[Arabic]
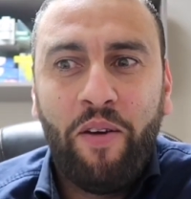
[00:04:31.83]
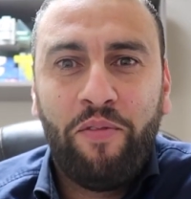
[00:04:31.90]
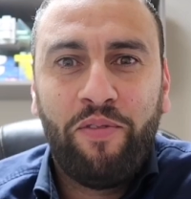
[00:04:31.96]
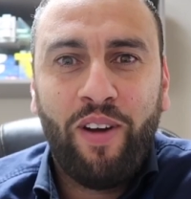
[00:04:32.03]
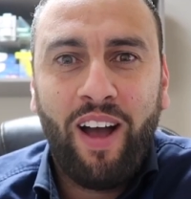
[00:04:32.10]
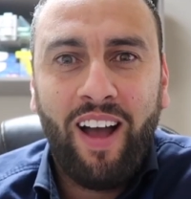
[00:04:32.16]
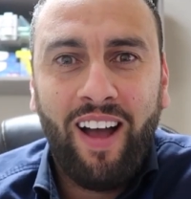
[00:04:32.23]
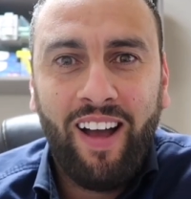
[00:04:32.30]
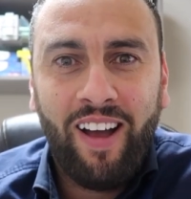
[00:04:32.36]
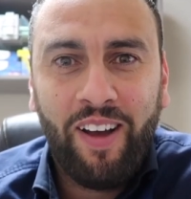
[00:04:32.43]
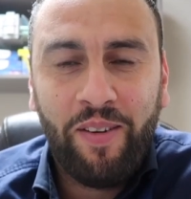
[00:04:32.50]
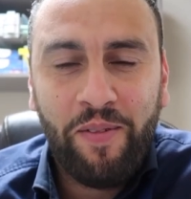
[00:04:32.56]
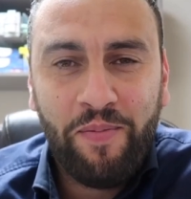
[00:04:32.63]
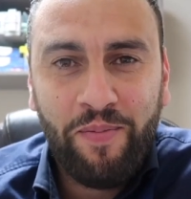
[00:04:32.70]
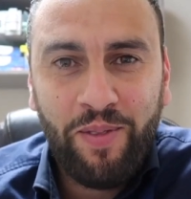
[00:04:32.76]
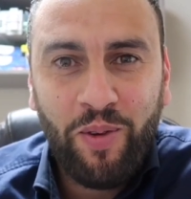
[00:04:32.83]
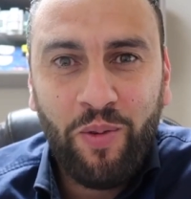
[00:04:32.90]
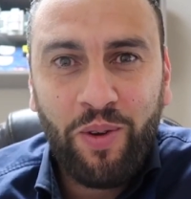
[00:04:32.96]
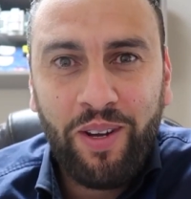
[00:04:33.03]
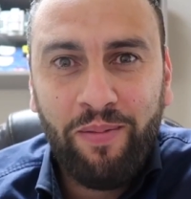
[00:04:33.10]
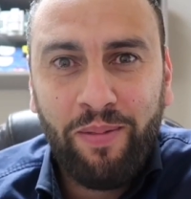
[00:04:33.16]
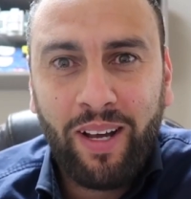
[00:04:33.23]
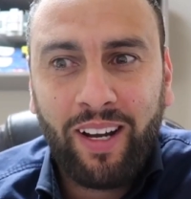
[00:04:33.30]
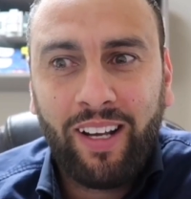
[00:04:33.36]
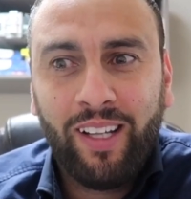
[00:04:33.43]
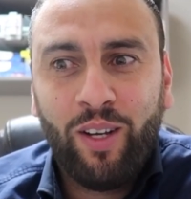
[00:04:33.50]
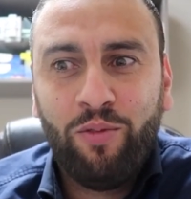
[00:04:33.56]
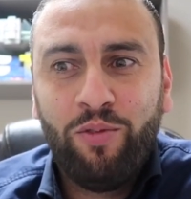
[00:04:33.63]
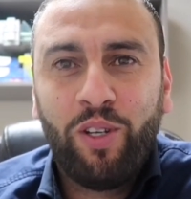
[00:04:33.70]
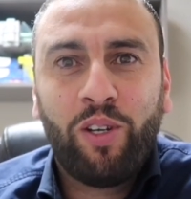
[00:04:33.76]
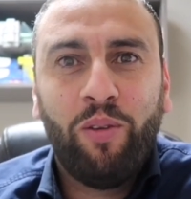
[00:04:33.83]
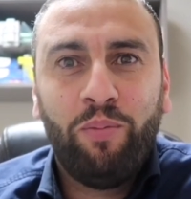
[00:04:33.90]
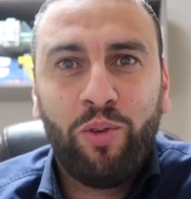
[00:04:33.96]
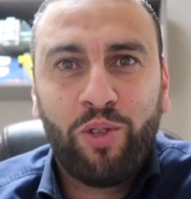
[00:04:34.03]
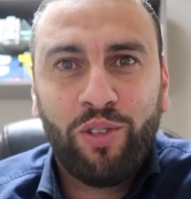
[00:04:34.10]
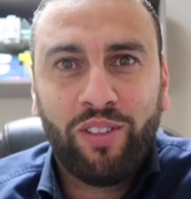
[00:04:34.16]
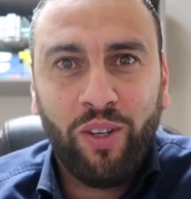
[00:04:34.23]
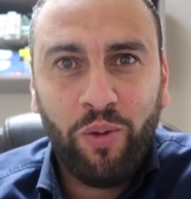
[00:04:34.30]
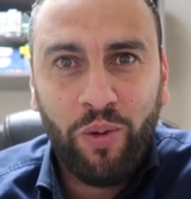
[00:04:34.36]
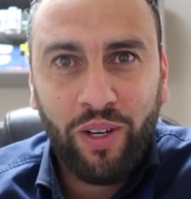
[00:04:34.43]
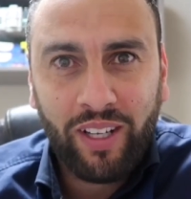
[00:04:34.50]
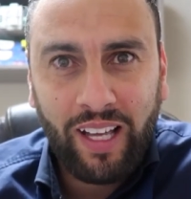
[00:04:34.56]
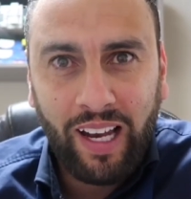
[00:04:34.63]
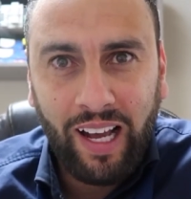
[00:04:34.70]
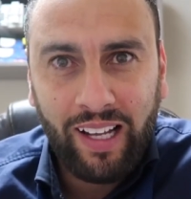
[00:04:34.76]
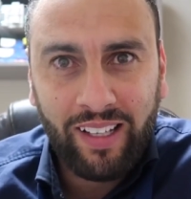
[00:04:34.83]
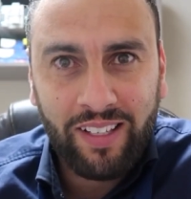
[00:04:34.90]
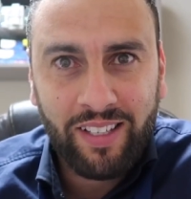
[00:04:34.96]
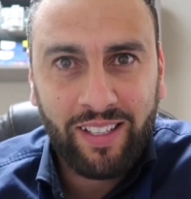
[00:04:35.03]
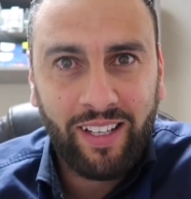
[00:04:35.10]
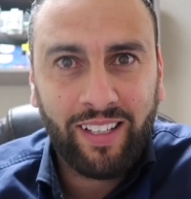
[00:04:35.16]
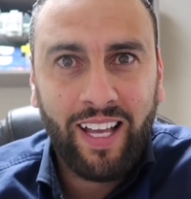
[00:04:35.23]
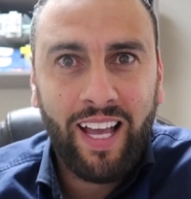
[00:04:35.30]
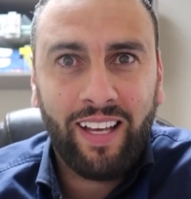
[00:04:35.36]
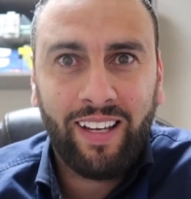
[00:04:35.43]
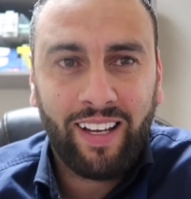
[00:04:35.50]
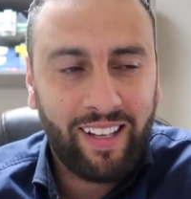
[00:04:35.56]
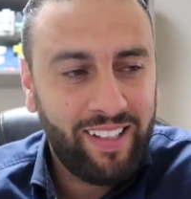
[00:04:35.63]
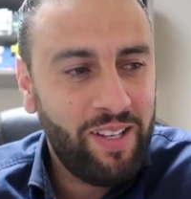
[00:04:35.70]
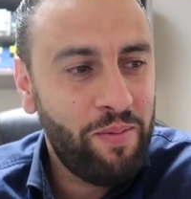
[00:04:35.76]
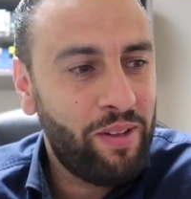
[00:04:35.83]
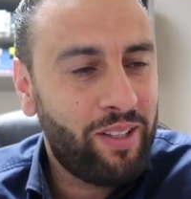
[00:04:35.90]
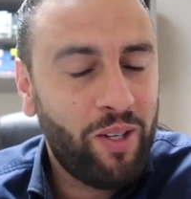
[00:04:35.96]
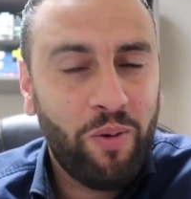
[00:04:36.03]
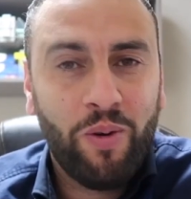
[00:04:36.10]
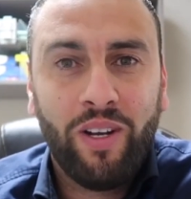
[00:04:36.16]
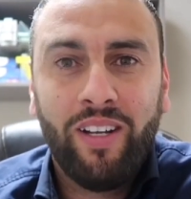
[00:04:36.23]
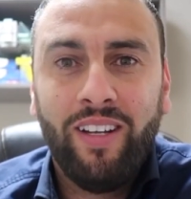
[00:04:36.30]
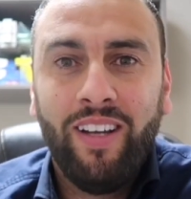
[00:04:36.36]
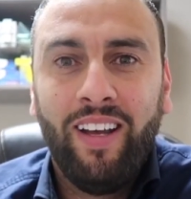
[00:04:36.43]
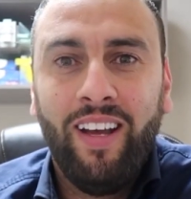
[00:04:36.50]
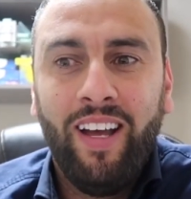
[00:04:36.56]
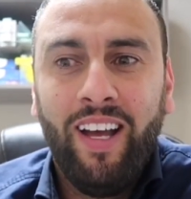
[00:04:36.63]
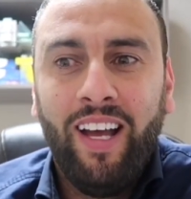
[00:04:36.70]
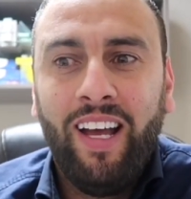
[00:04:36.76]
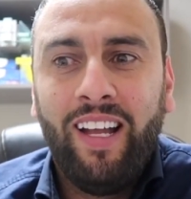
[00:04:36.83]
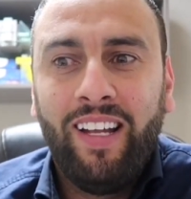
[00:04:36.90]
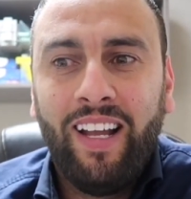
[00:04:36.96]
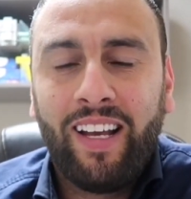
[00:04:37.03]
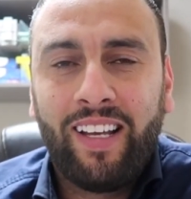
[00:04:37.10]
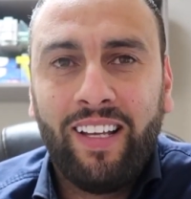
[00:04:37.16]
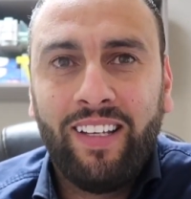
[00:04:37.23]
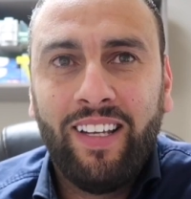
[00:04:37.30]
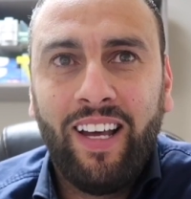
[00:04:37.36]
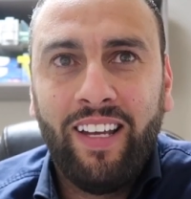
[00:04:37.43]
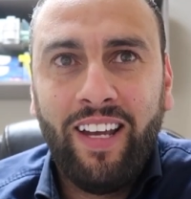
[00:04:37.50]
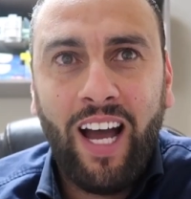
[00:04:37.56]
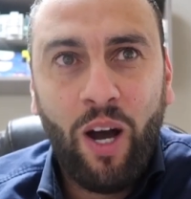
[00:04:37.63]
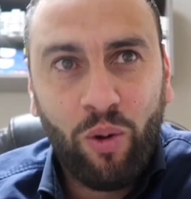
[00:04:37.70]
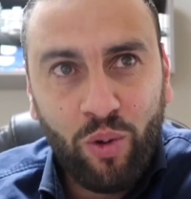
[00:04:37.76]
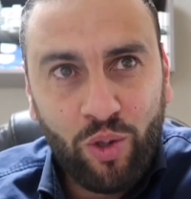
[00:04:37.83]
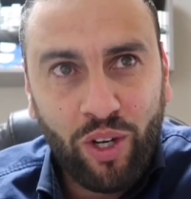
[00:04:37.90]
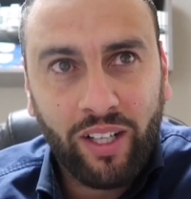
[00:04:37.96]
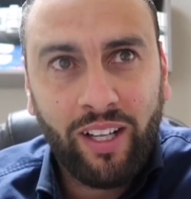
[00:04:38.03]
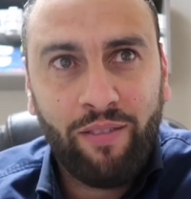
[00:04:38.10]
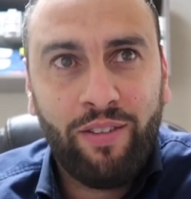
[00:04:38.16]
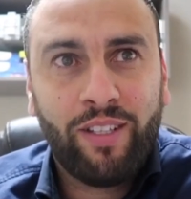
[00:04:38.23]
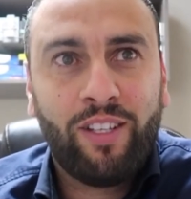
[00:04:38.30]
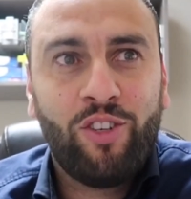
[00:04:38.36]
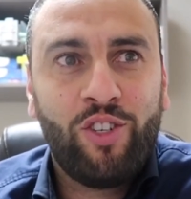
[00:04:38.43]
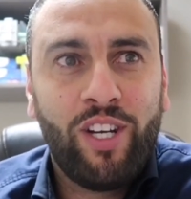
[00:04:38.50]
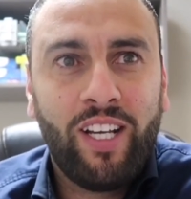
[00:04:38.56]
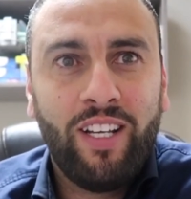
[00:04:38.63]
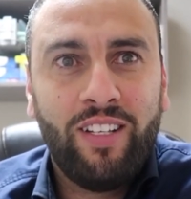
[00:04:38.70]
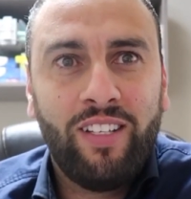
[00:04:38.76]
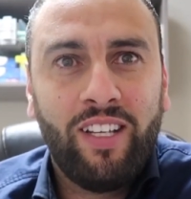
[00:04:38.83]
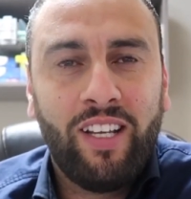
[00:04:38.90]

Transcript: فمنورين بارك الله فيكم باش نطول كالعادة ست دقايق لكن ديما نطول أنا لكن نحاول ان شاء الله الفتره الجايه